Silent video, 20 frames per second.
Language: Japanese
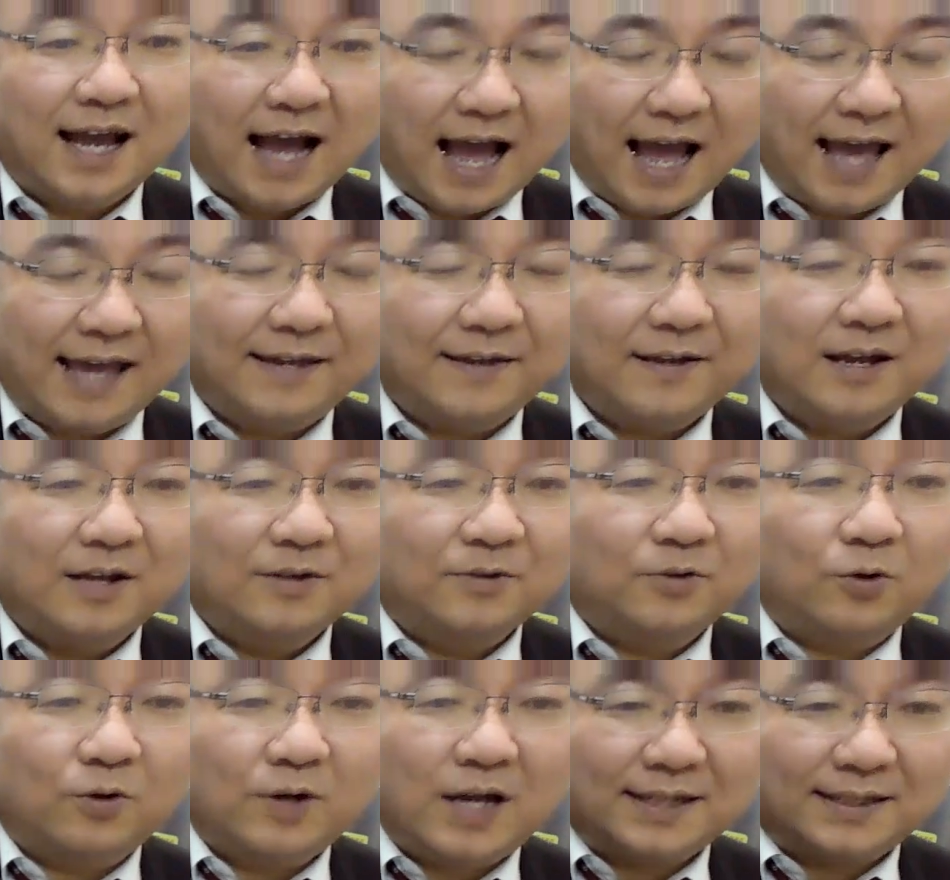はい、
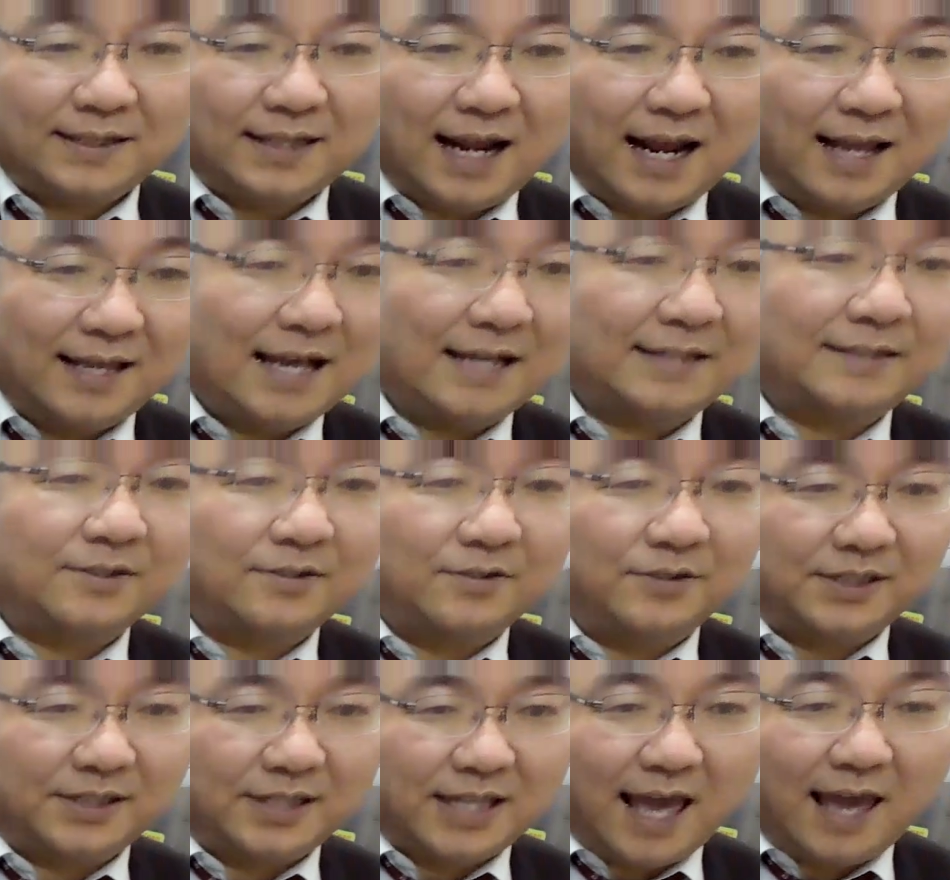どうやったら安
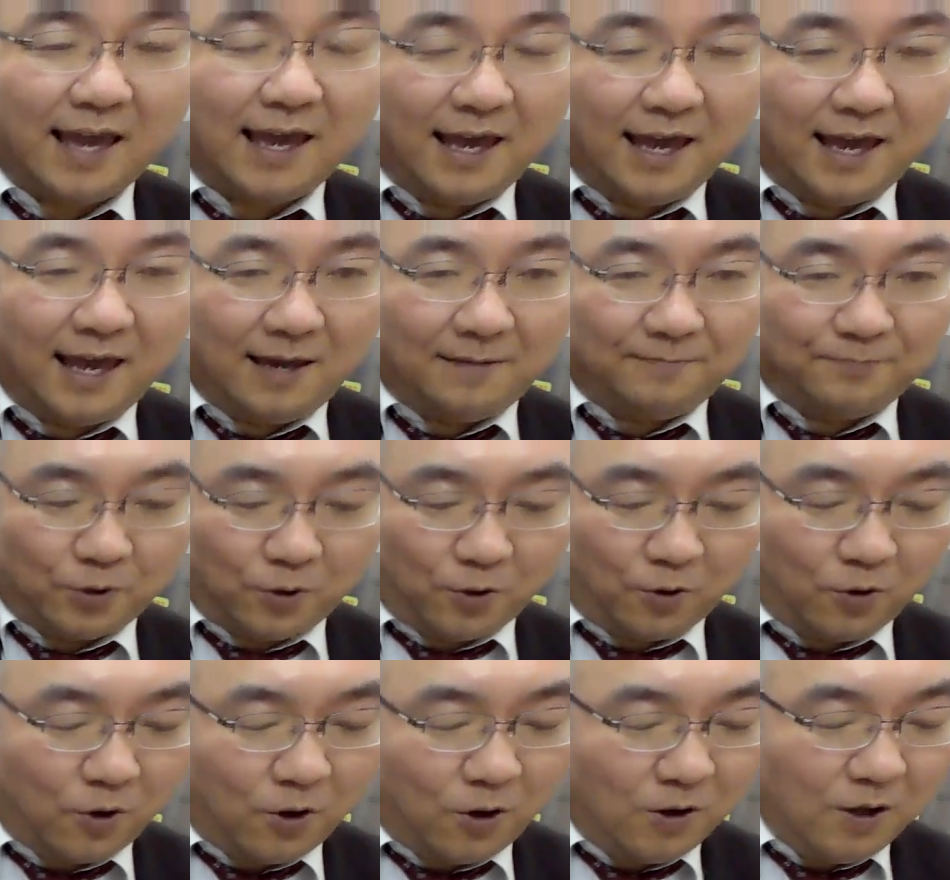くして、えー、
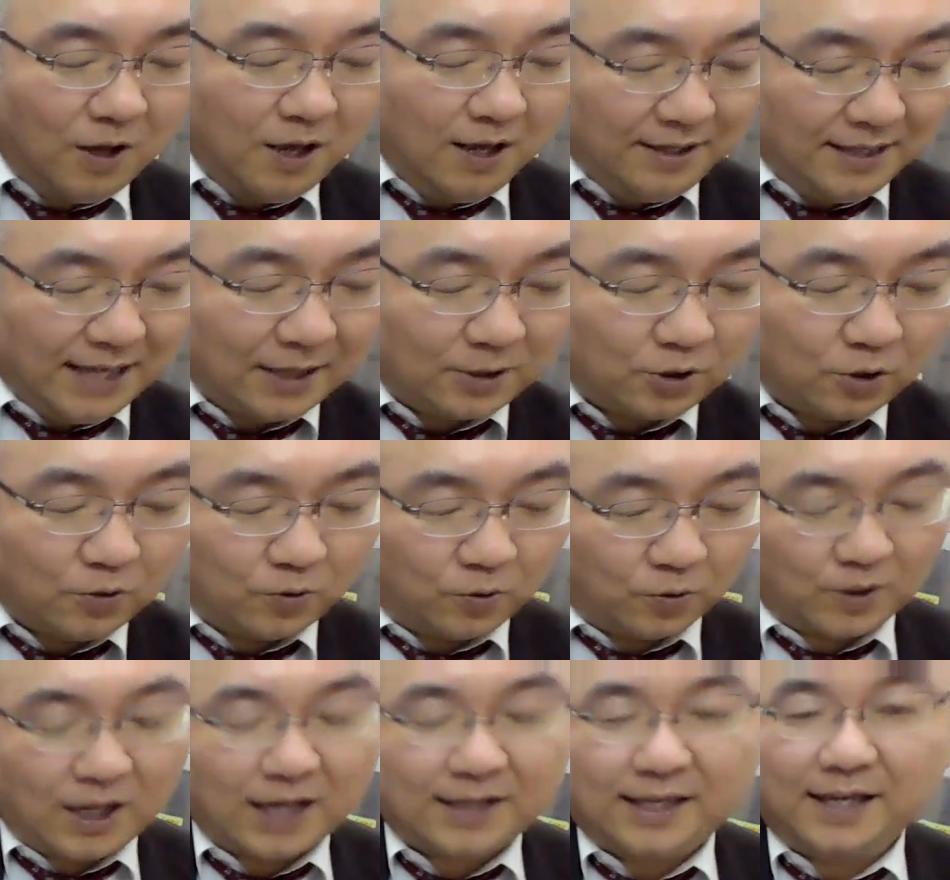プロを雇う
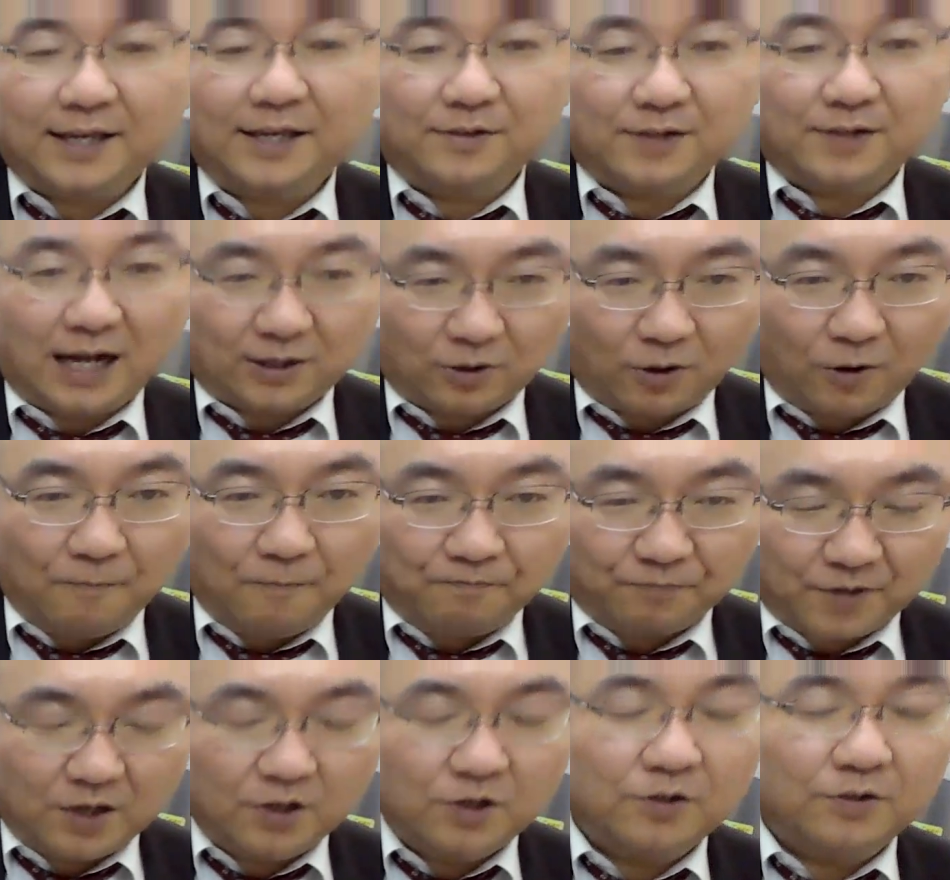ことができるか
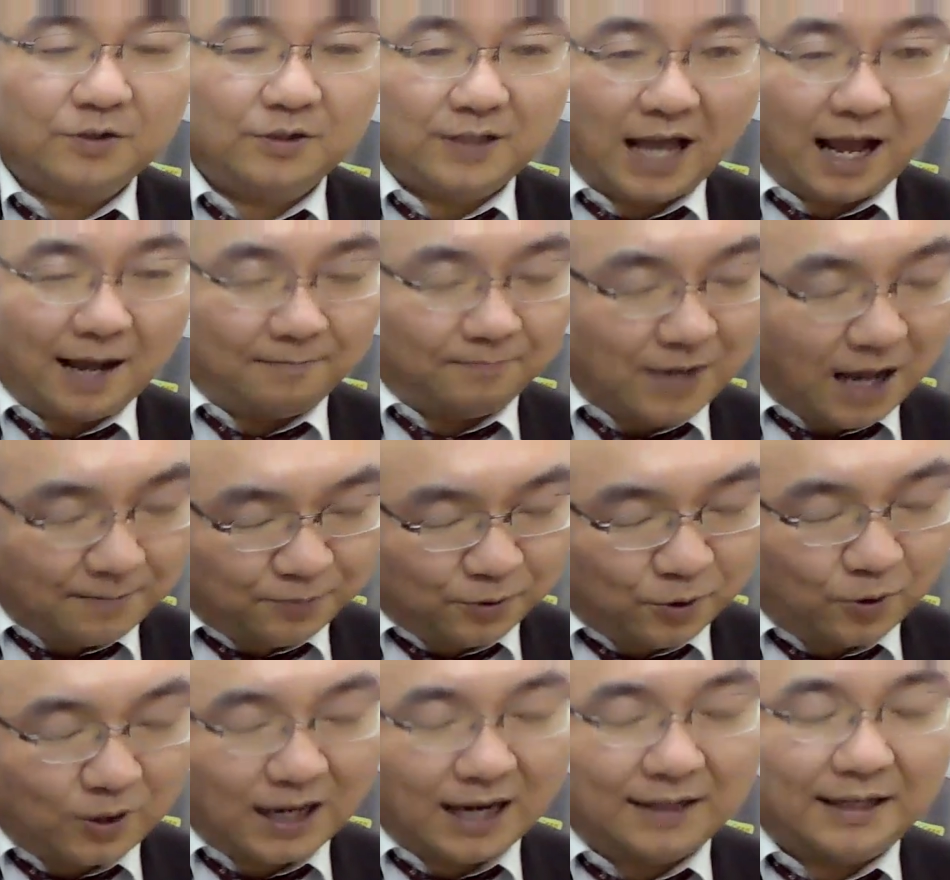というふうな、まあ、
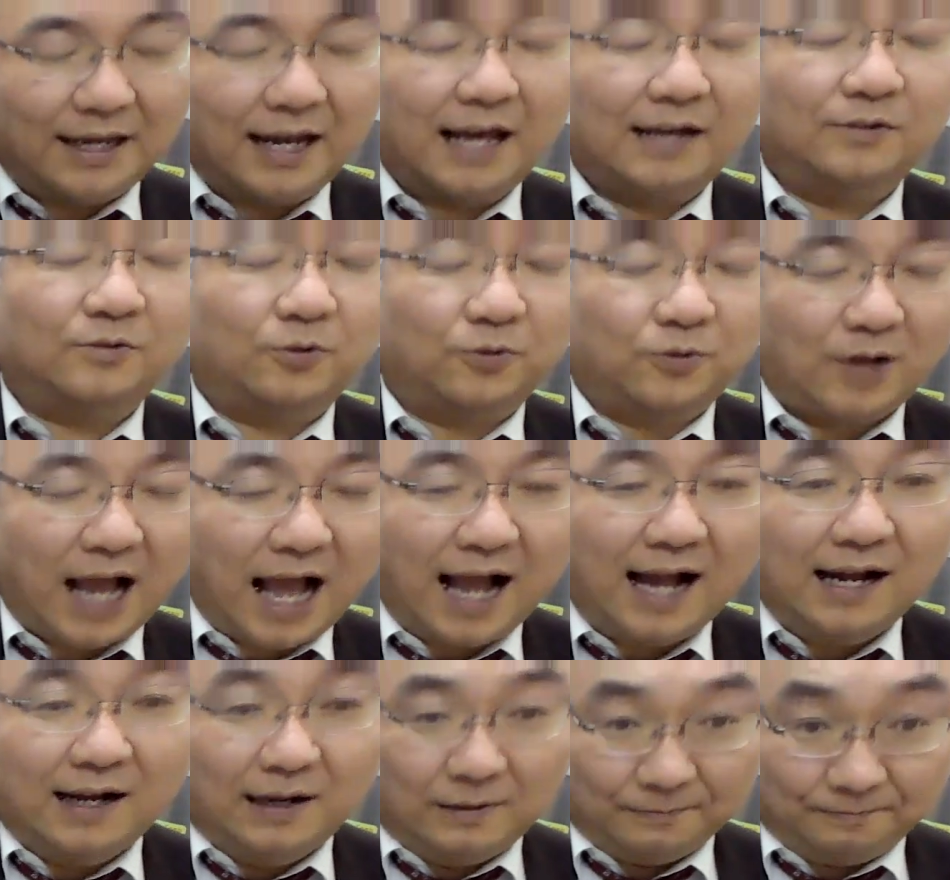プロから習うこと
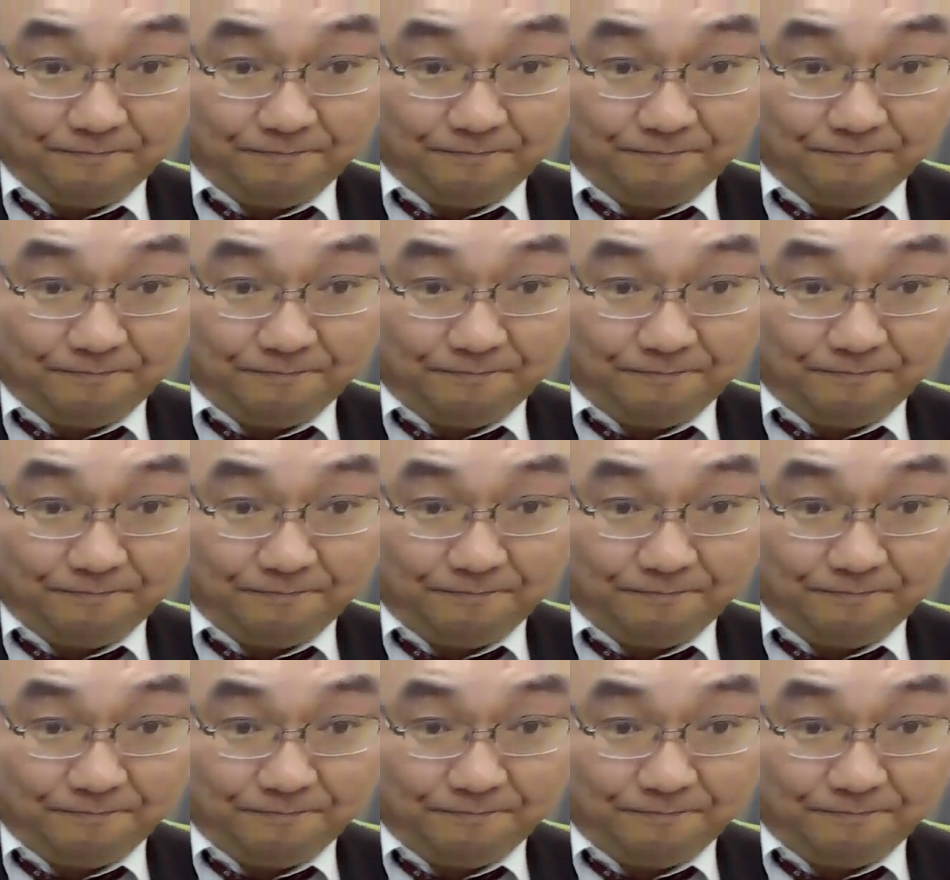が